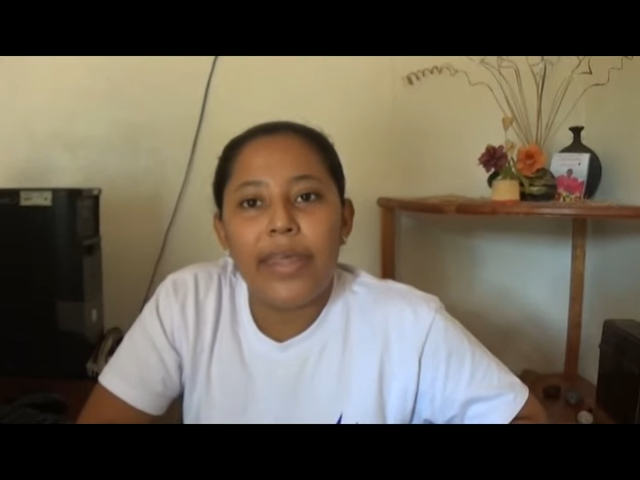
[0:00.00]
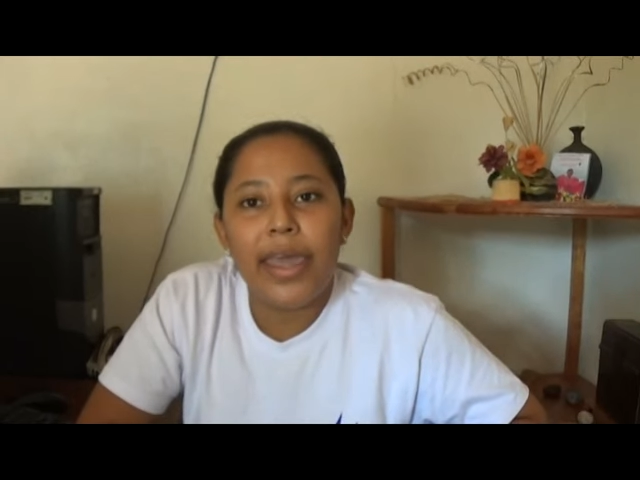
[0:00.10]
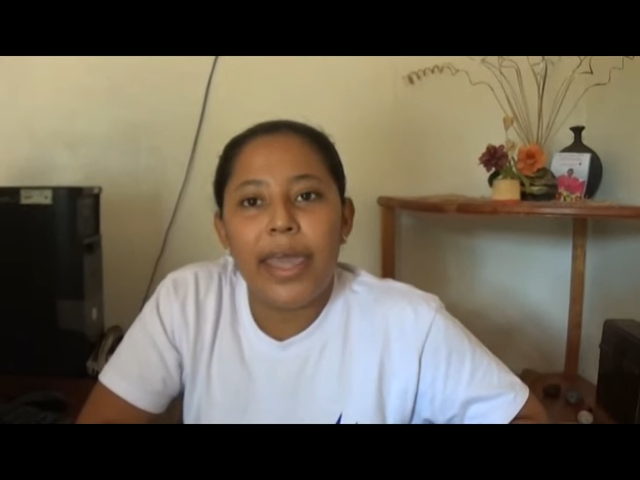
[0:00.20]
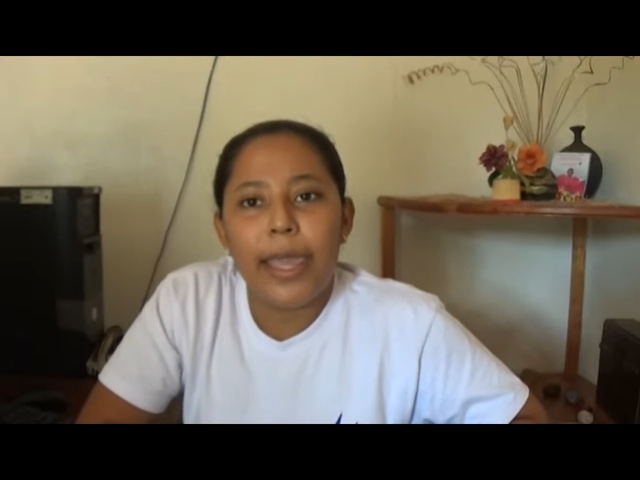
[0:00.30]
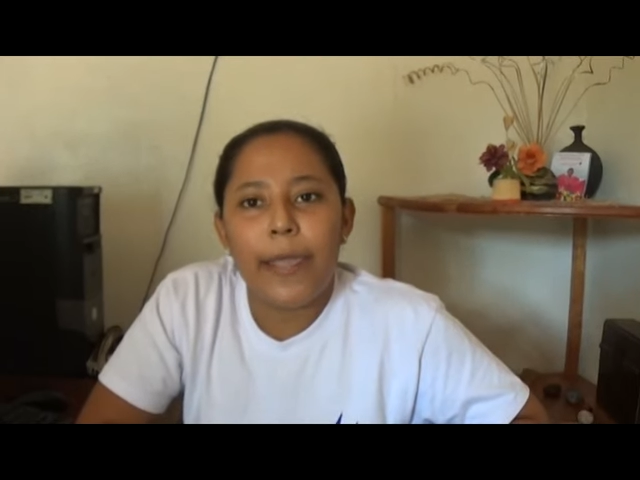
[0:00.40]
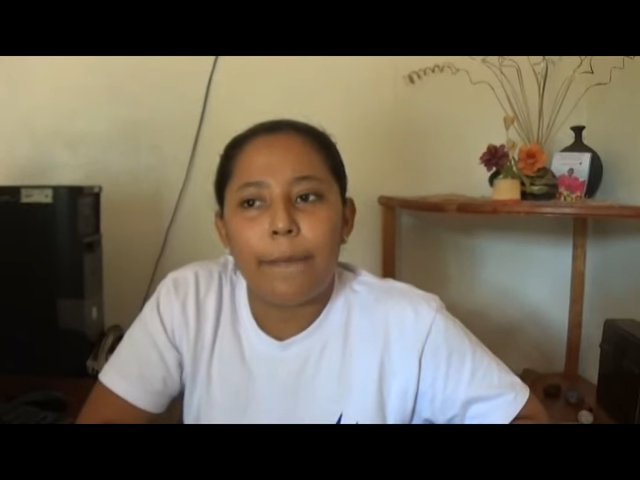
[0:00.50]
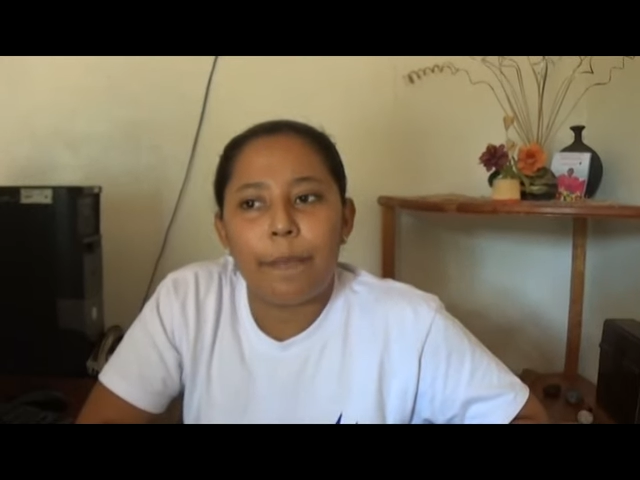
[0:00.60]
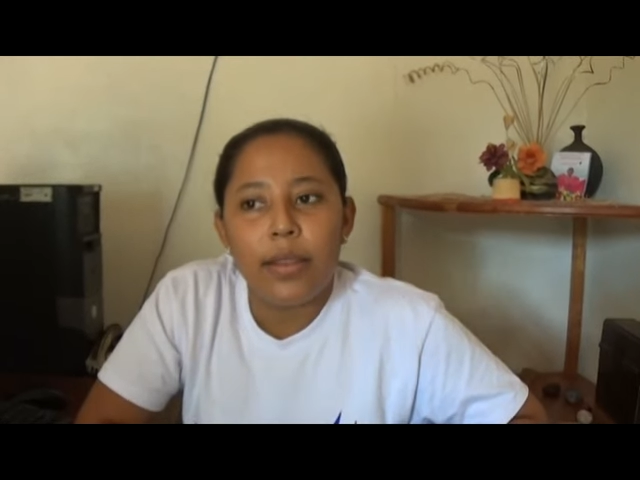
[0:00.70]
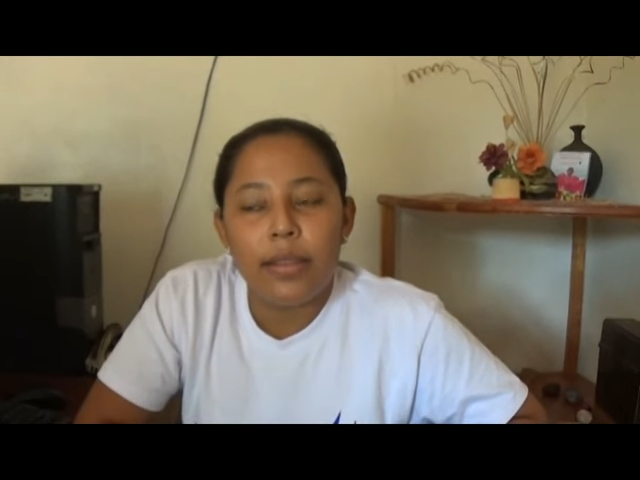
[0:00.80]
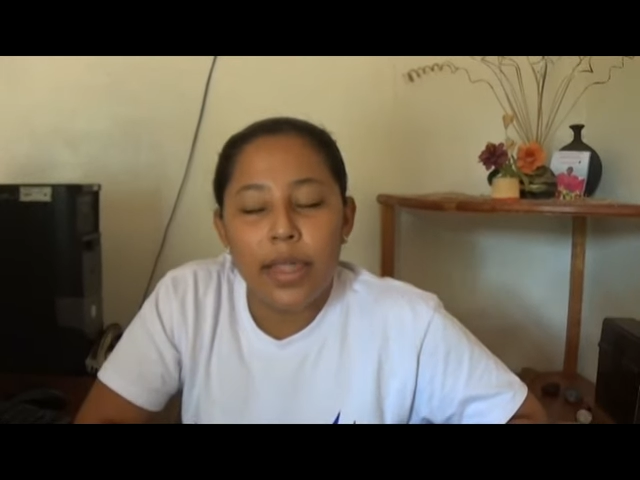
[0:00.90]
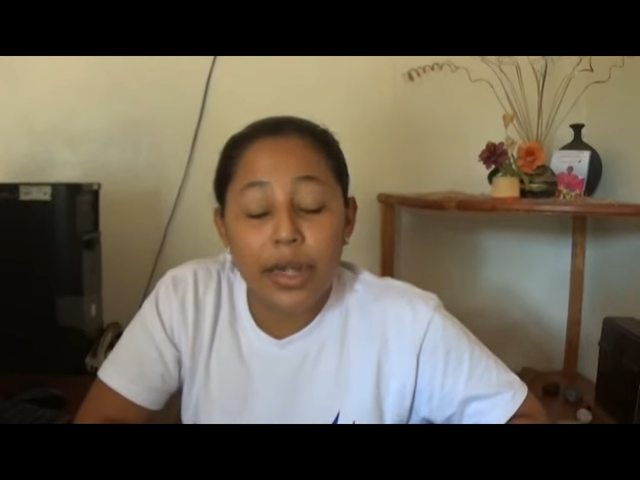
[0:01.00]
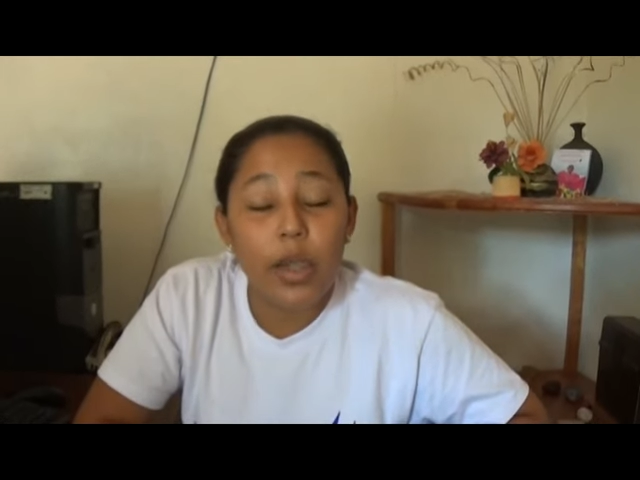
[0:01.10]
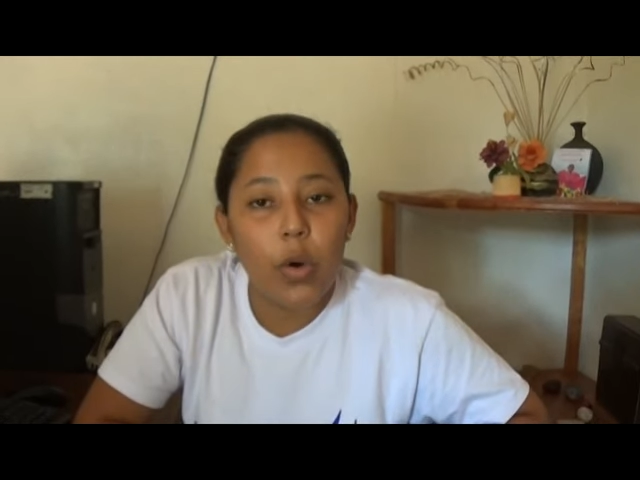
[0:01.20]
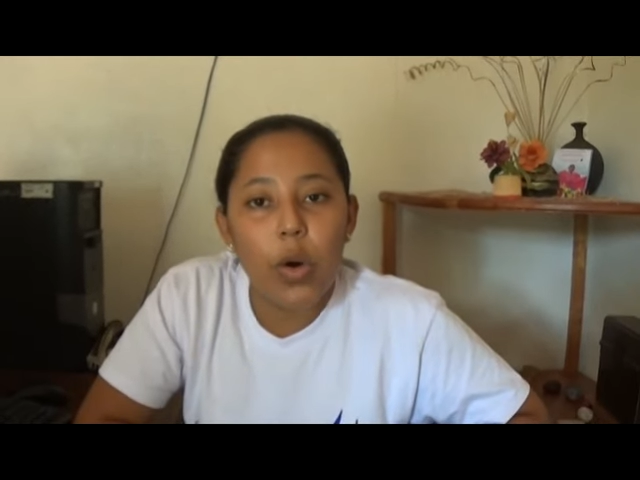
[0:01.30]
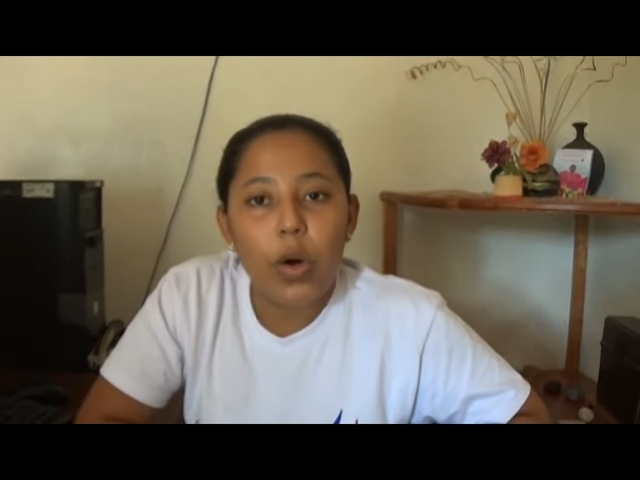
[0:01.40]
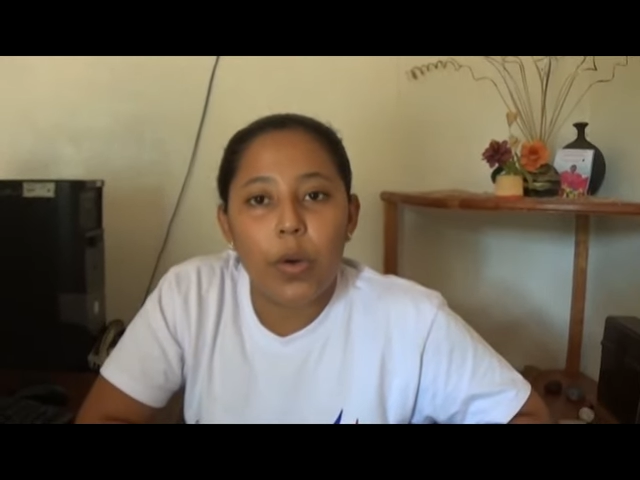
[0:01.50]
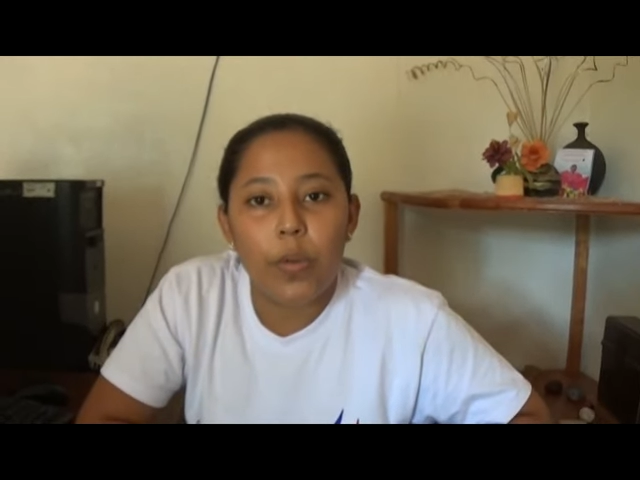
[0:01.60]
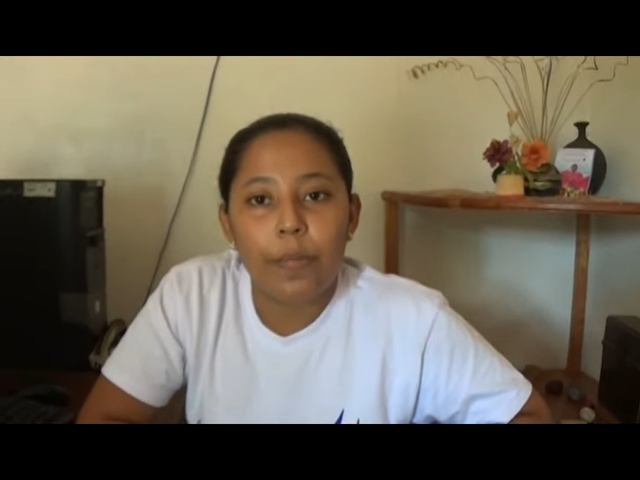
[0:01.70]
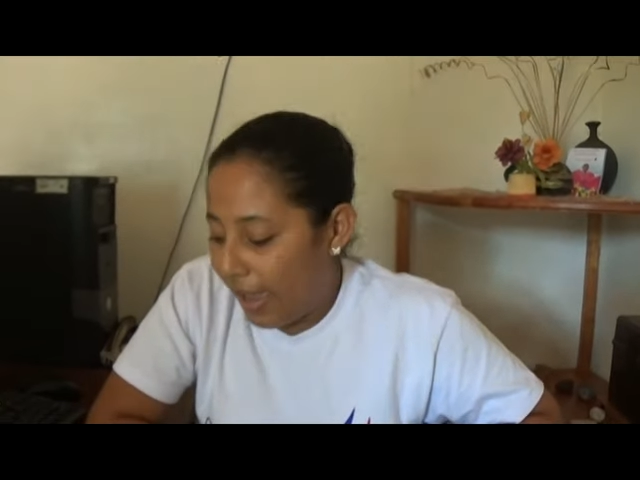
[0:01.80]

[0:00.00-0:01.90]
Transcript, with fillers: de, de Río Coco.